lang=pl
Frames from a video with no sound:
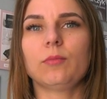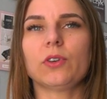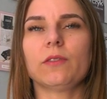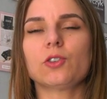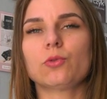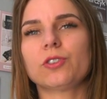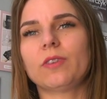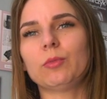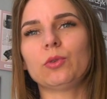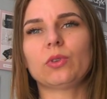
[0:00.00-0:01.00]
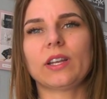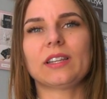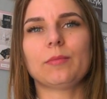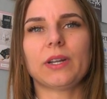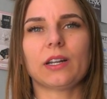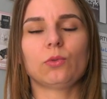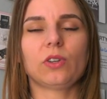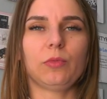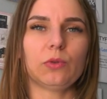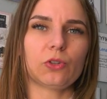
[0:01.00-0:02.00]
ponieważ używamy tutaj
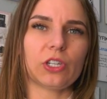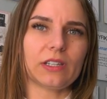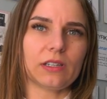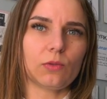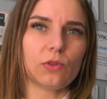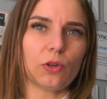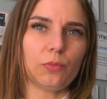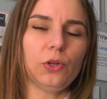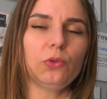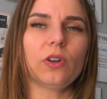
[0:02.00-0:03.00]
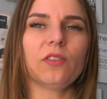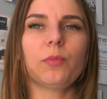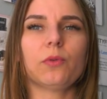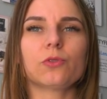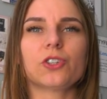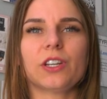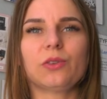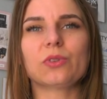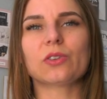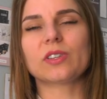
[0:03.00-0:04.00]
temperatury minus 16 stopni, która w
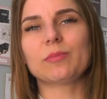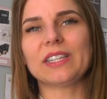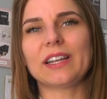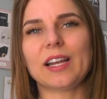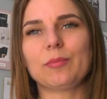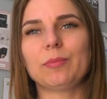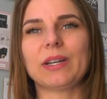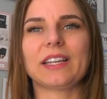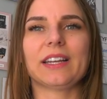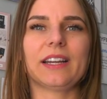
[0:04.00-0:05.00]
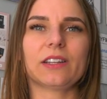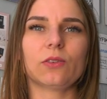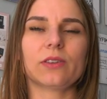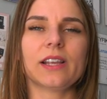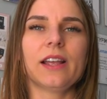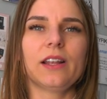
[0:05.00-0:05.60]
połączeniu z kosmetykami marki Hertox